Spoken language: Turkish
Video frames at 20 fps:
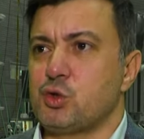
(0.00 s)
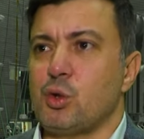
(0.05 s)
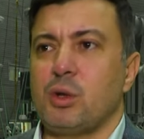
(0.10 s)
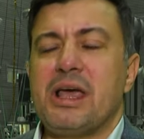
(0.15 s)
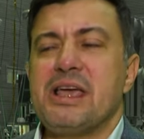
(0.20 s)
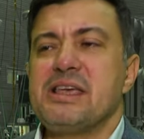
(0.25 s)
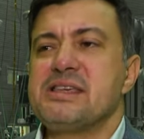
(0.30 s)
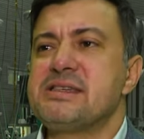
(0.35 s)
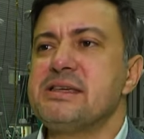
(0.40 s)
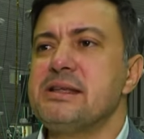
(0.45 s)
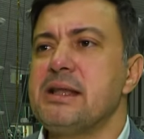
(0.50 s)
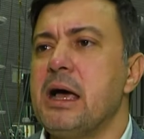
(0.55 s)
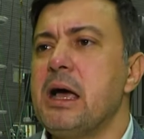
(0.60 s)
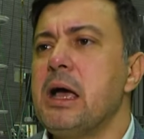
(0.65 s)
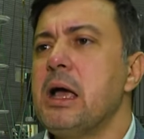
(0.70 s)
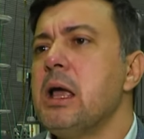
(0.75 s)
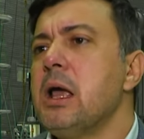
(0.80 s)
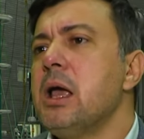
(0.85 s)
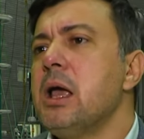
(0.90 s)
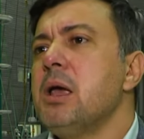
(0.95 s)
Dolayısıyla
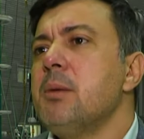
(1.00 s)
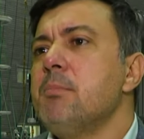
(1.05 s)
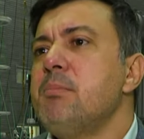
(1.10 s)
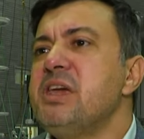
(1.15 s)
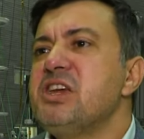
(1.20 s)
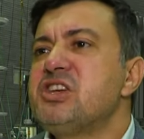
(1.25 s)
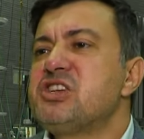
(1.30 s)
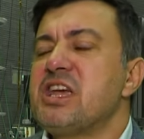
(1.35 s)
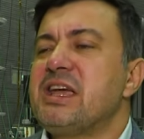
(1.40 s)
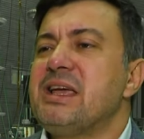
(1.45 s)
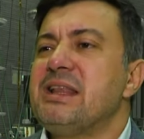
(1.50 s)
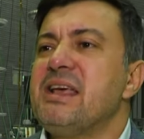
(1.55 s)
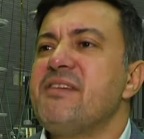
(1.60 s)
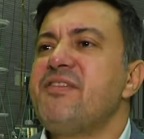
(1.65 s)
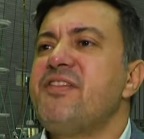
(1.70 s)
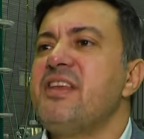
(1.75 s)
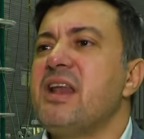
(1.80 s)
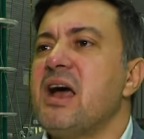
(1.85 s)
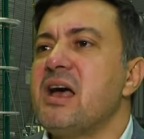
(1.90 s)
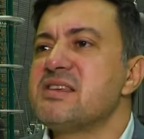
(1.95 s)
bir şekilde
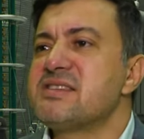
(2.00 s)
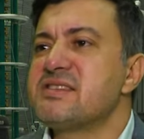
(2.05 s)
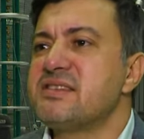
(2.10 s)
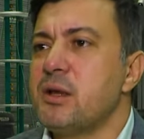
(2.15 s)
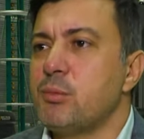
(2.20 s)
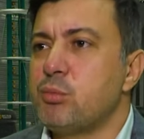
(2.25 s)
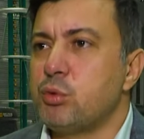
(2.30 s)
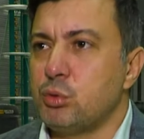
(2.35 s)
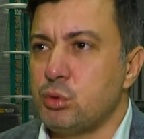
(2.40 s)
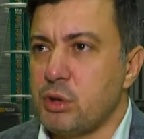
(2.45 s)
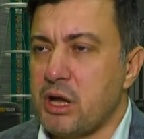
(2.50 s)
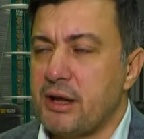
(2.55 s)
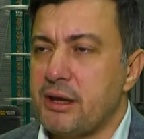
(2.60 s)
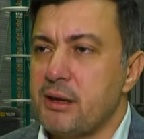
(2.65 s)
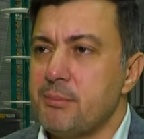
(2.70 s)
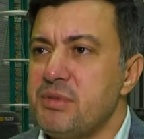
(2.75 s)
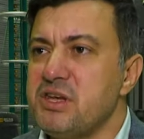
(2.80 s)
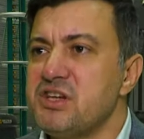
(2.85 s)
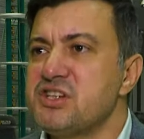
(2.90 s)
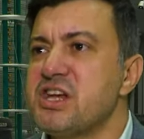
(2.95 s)
finansı da bulunan,
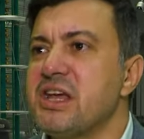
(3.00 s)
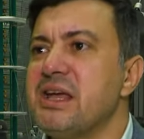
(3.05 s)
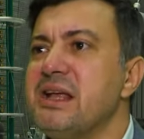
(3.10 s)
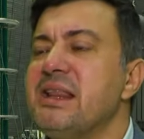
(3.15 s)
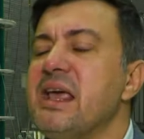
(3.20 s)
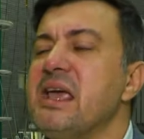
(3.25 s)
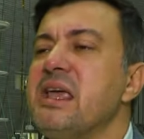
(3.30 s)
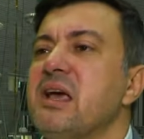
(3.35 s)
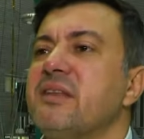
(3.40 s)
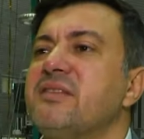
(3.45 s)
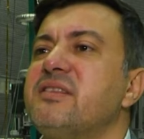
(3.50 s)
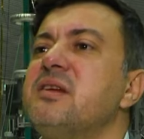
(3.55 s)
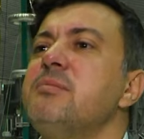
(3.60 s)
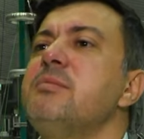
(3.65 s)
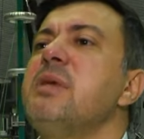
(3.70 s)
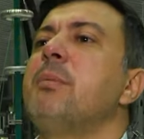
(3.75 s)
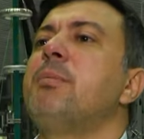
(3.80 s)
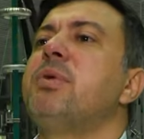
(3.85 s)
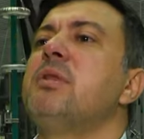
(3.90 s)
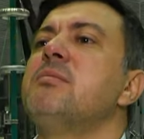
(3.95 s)
bir şekilde
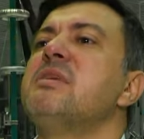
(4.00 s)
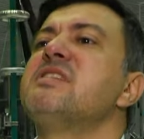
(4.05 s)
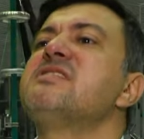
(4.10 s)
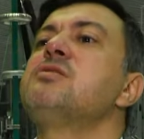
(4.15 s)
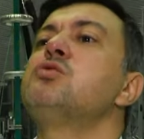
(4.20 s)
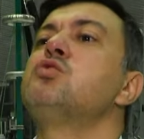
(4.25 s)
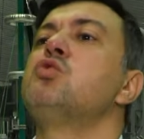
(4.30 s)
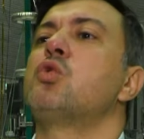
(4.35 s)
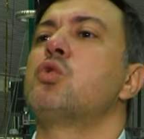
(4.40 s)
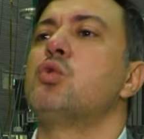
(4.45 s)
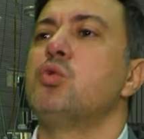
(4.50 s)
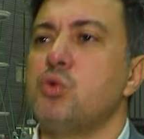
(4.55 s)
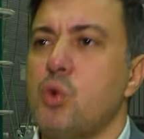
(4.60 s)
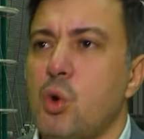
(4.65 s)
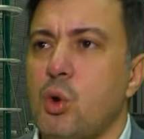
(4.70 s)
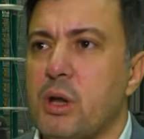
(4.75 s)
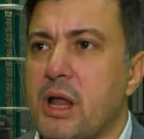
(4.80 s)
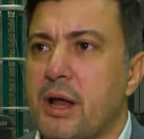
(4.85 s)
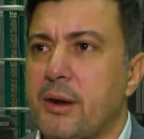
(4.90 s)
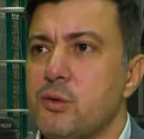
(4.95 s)
yatırım yapılması zorunlu
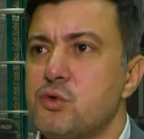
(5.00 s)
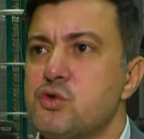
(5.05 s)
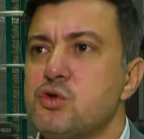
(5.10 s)
olan.